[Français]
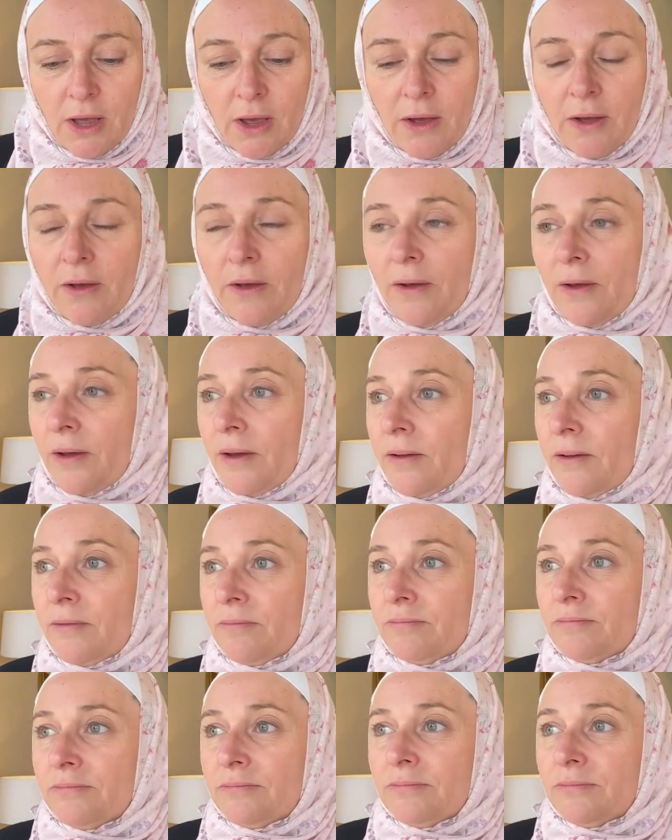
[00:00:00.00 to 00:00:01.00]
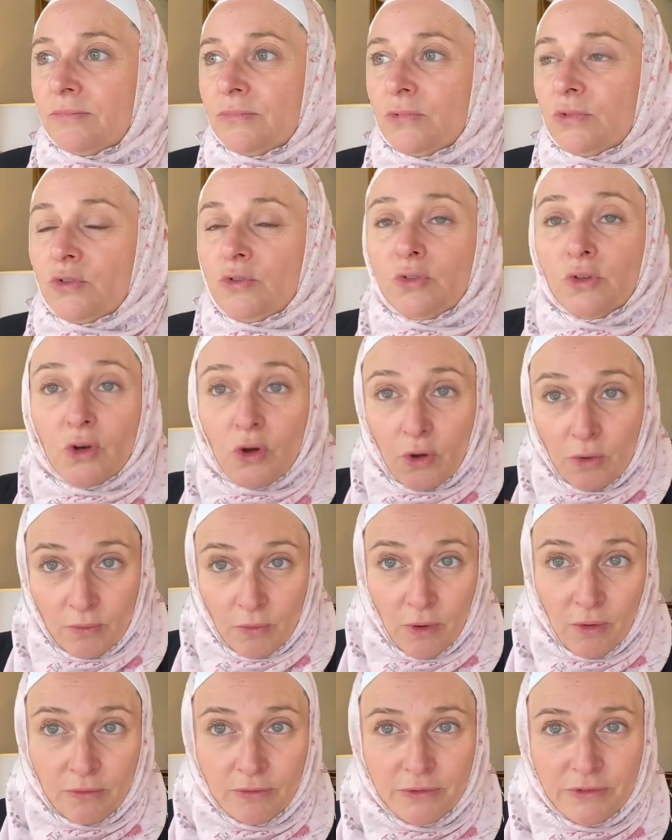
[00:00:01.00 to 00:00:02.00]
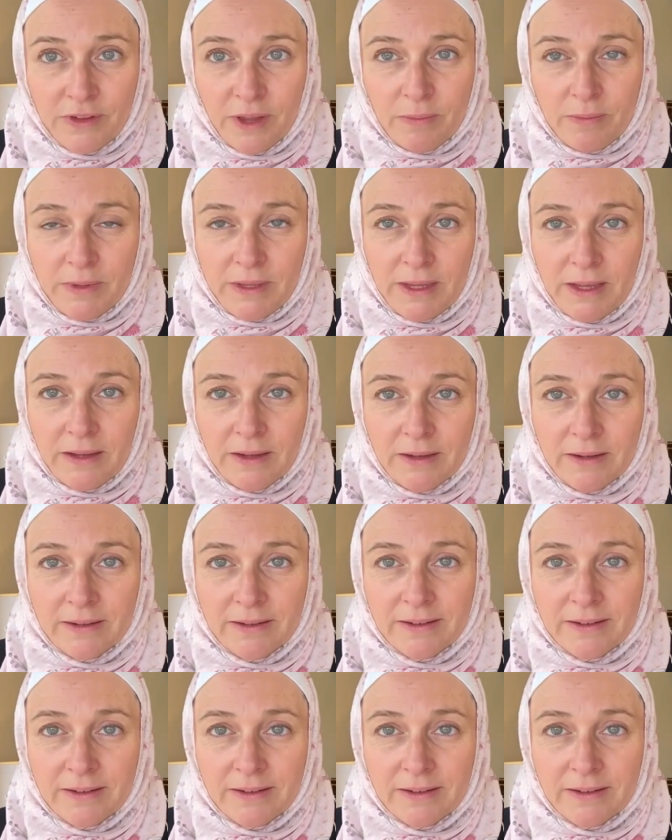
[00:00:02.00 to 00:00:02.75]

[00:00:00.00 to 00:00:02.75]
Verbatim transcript: euh, sur comment vous habiller.